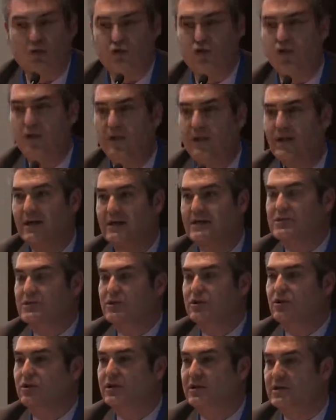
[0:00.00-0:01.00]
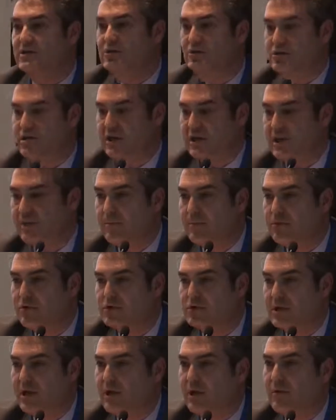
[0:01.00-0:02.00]
toda la gestión de esos
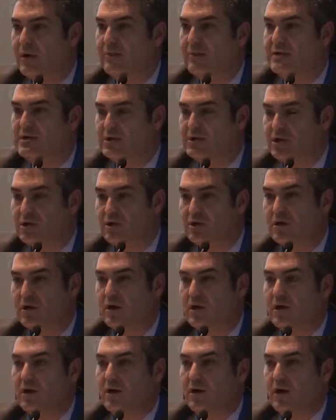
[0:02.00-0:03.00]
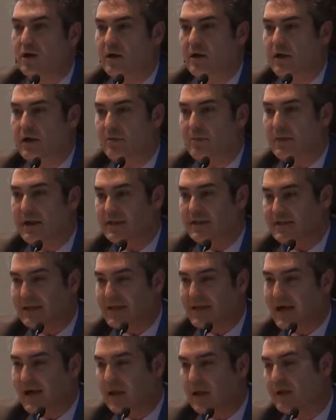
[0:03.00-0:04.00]
equipos en una visión eh,
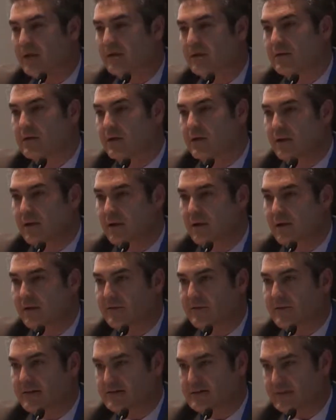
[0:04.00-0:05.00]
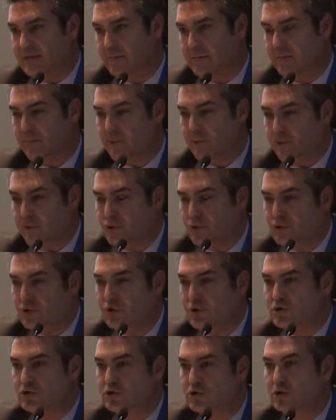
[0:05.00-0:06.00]
vertical, eh, desde
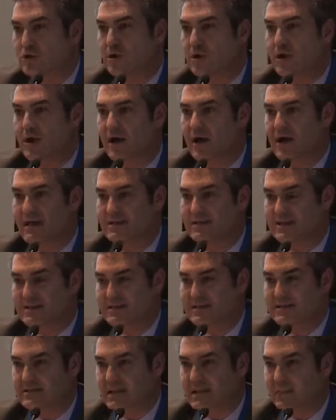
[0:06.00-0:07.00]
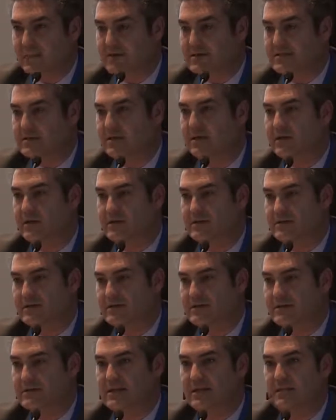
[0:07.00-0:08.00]
productos hasta sistemas y desde
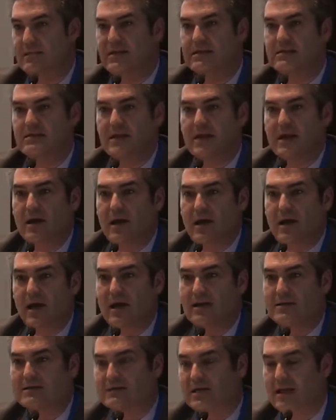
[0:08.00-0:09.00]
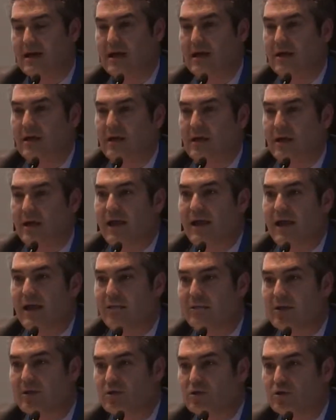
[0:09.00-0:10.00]
sistemas hasta
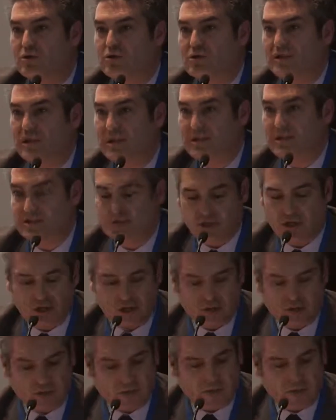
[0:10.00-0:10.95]
elementos de gestión.